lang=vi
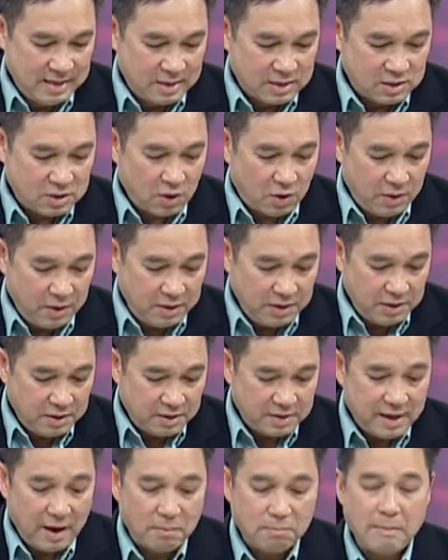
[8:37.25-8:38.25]
Tôi
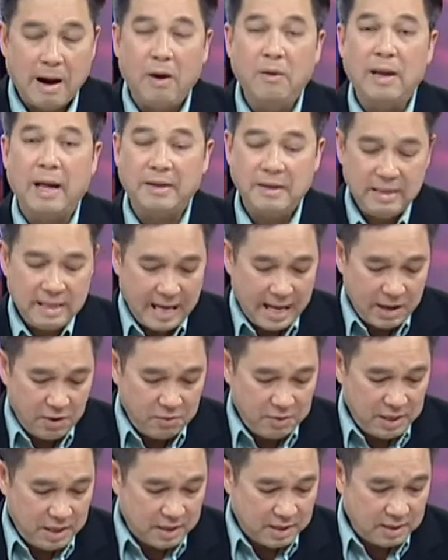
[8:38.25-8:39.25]
được chồng bảo lãnh theo
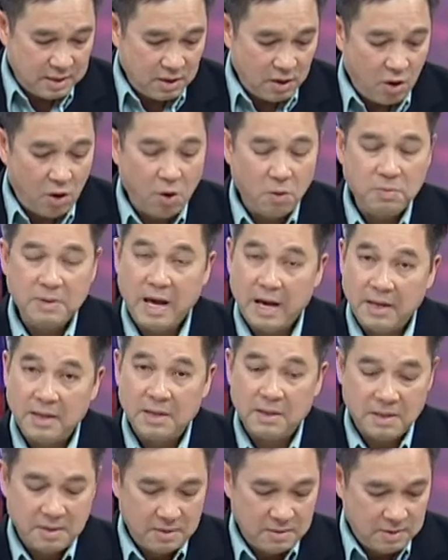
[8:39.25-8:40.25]
diện hôn nhân
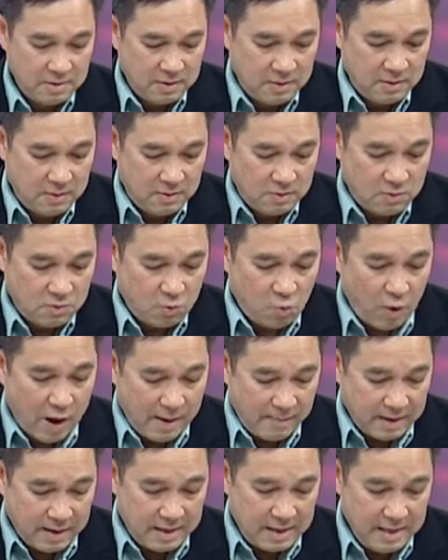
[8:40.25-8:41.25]

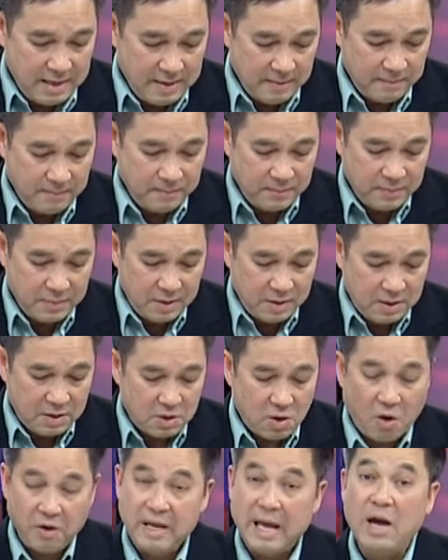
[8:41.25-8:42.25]
qua Mỹ,
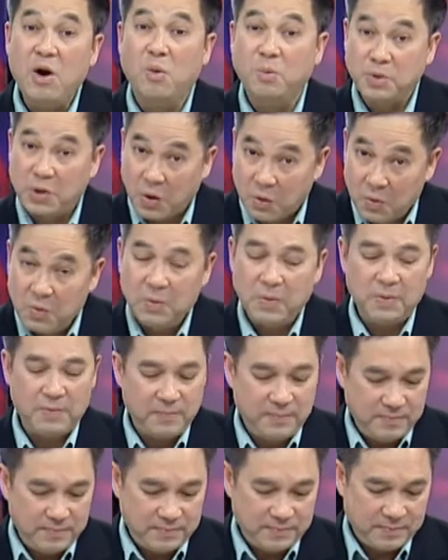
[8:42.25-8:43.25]
có giấy hôn thú.
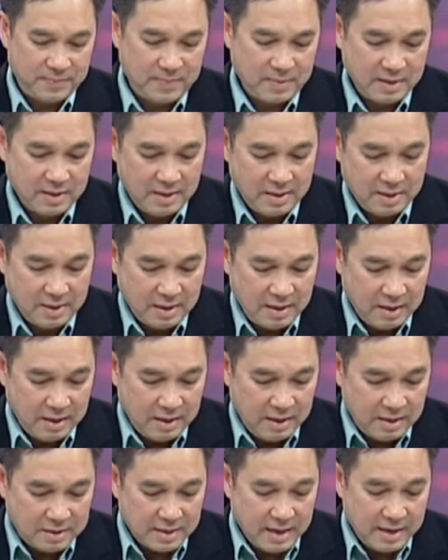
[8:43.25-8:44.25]

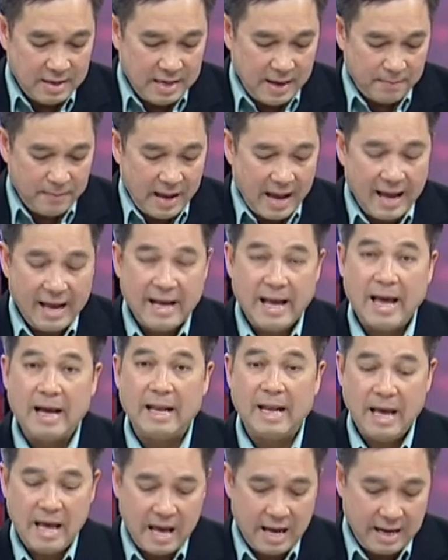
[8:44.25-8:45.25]
Đến năm
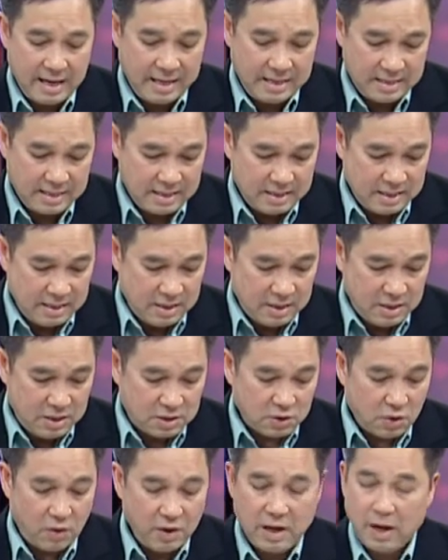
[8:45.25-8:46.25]
2002,
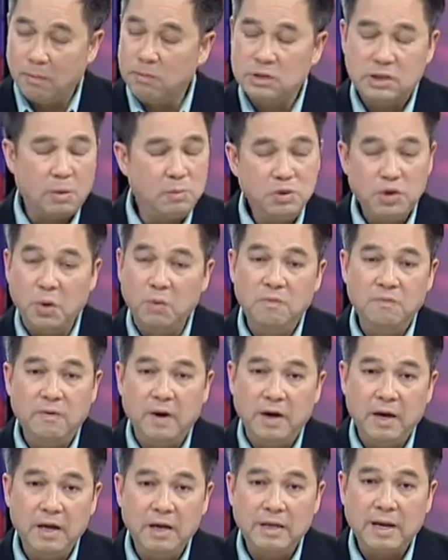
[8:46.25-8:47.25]
tôi không sống chung
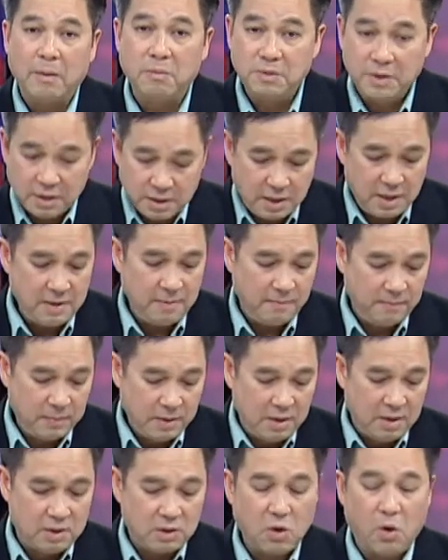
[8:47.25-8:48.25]
với chồng nữa,
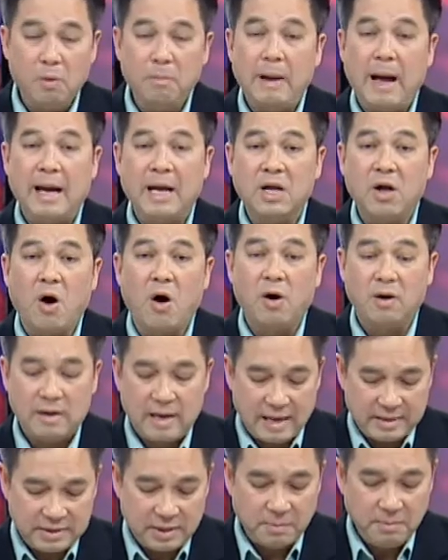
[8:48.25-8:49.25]
tôi mang con
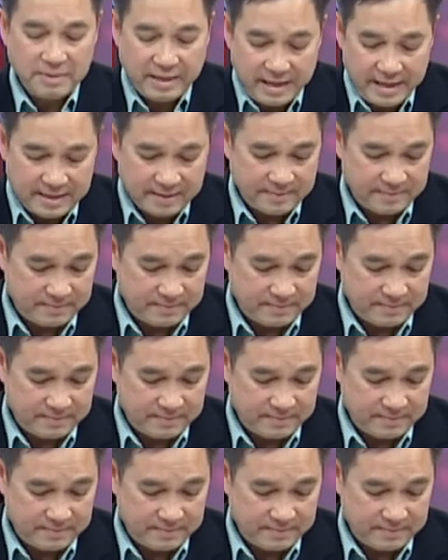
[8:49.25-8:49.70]
ra sống riêng.